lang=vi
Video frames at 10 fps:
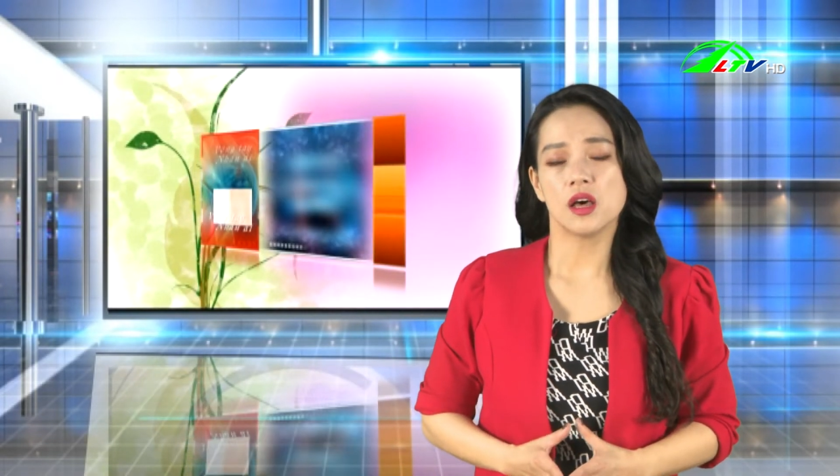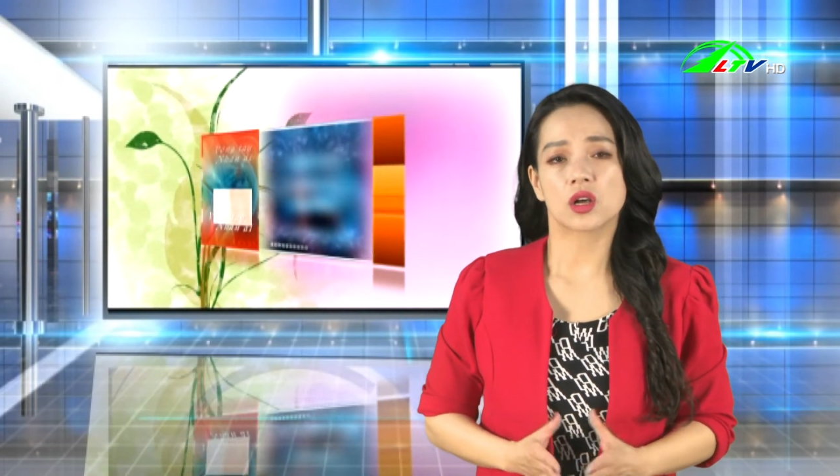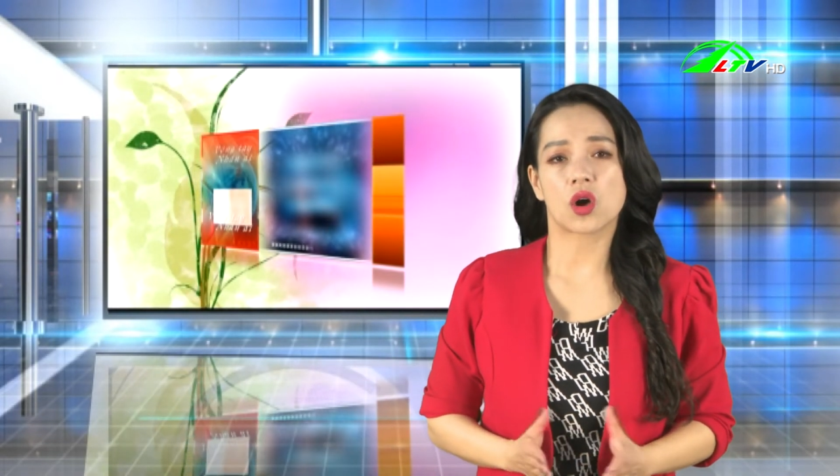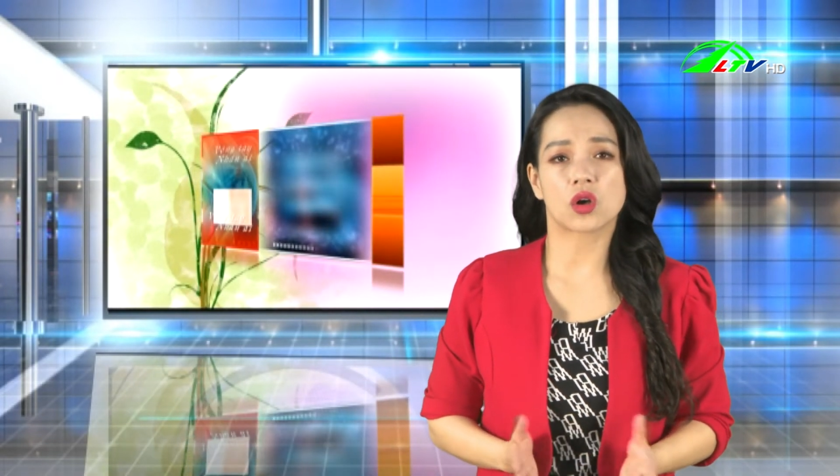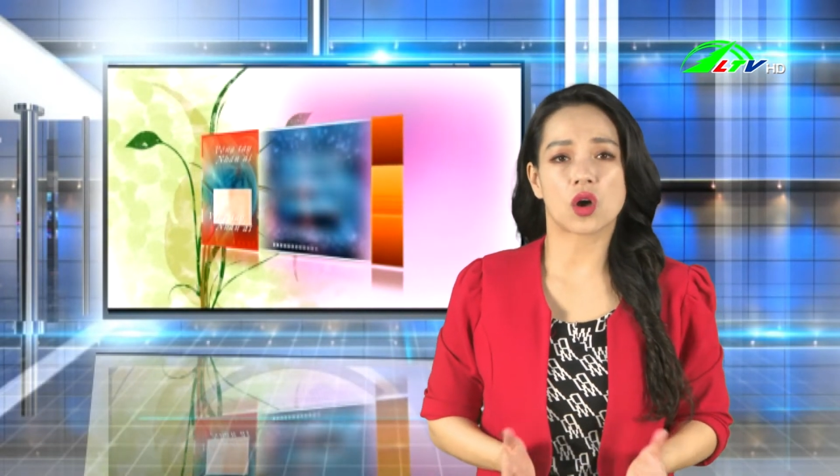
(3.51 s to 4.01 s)

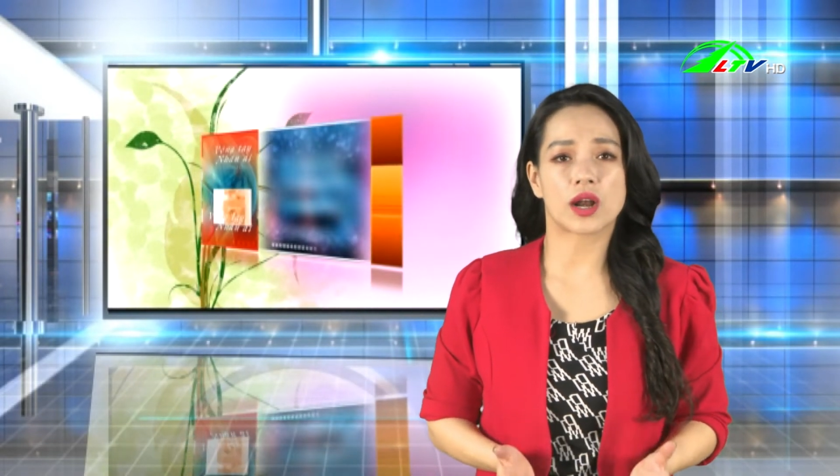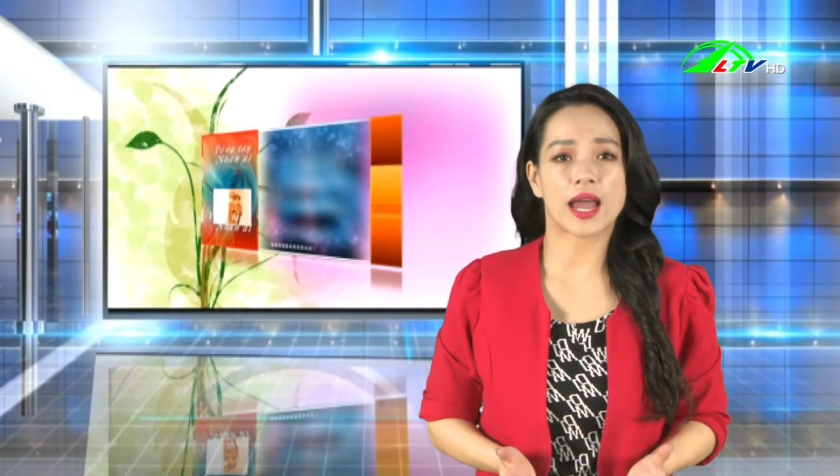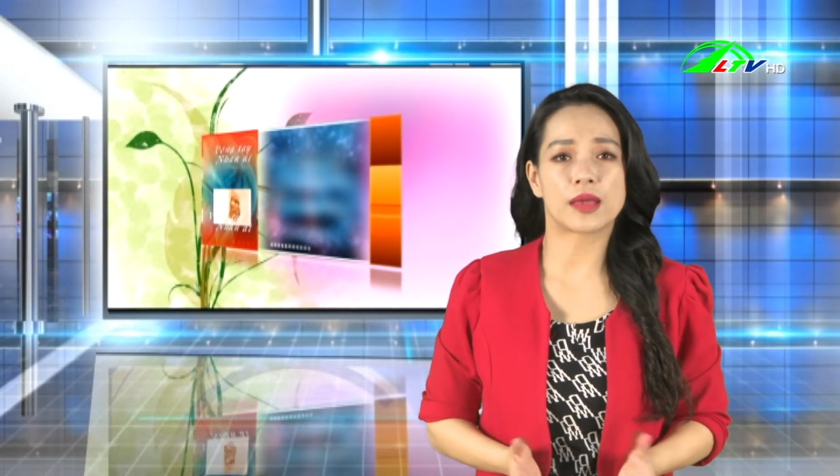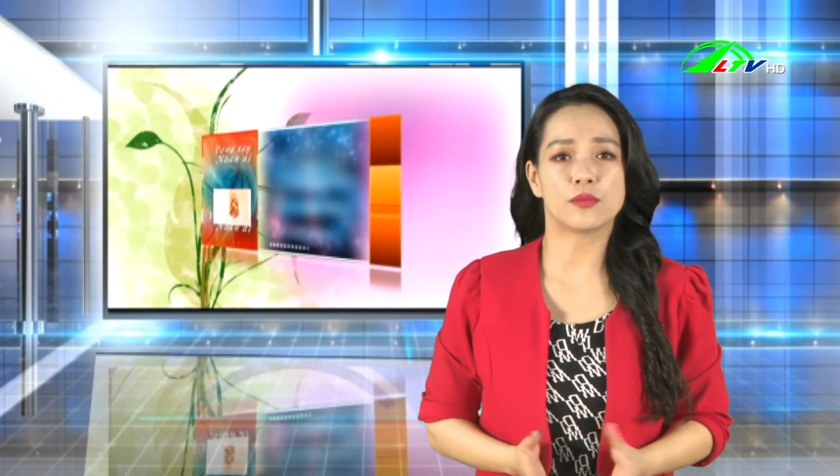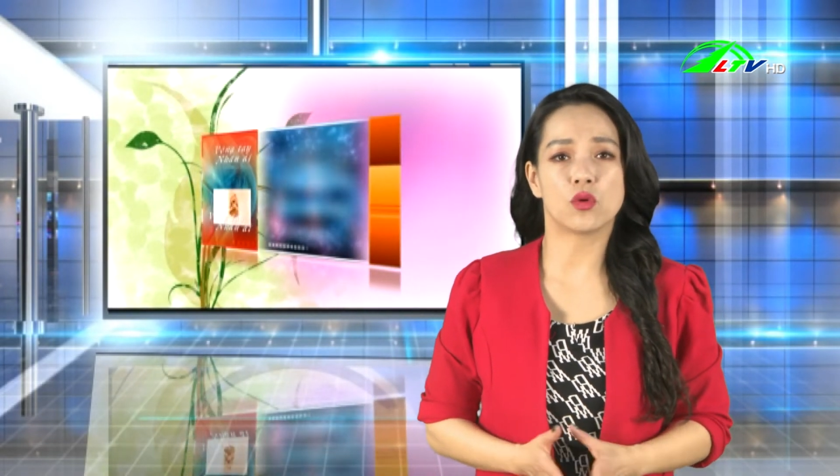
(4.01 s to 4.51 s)
còn còn
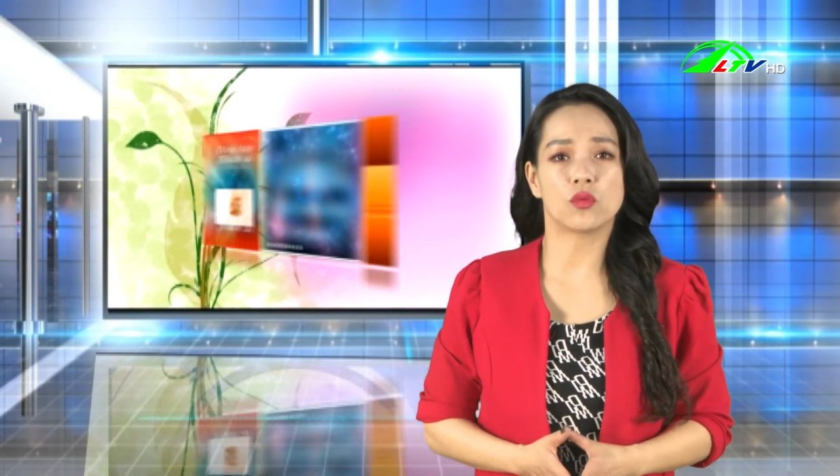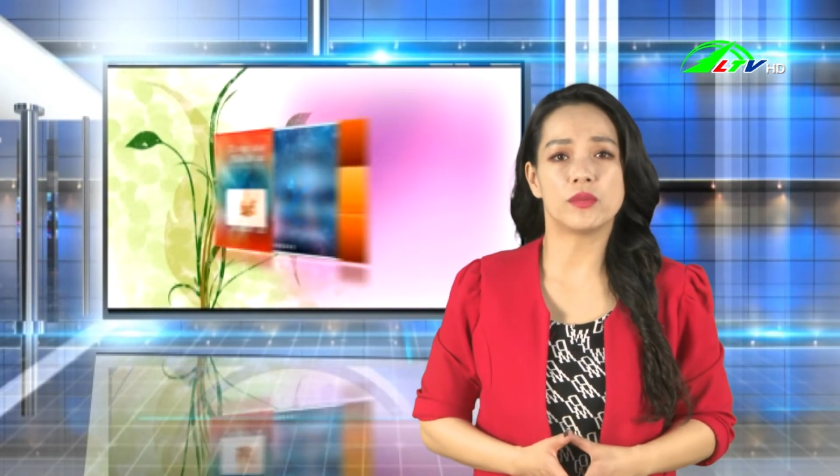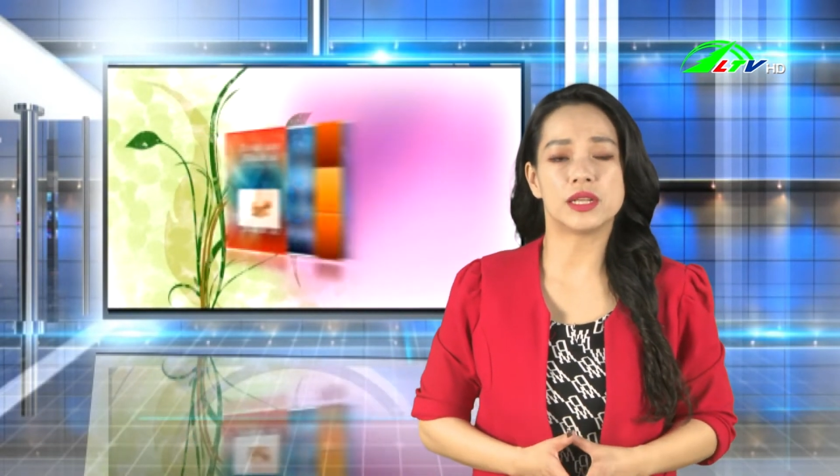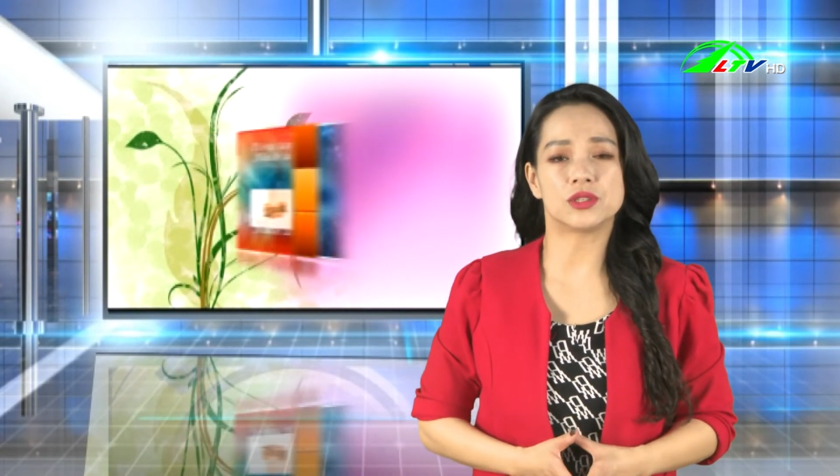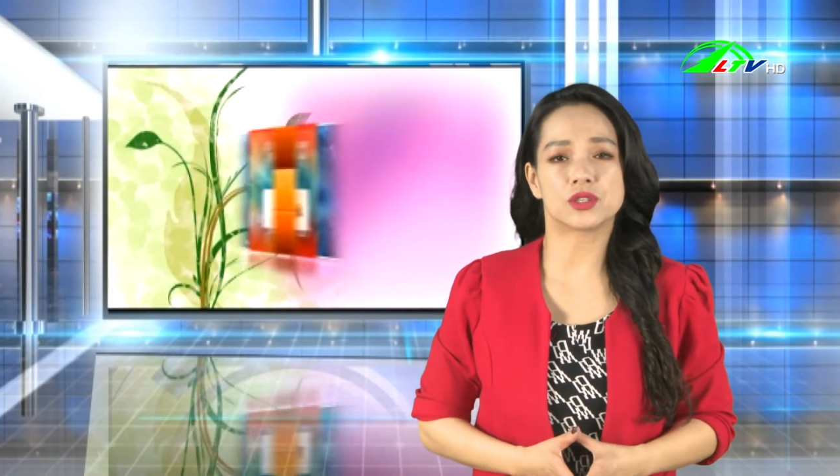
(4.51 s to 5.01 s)
lại một mình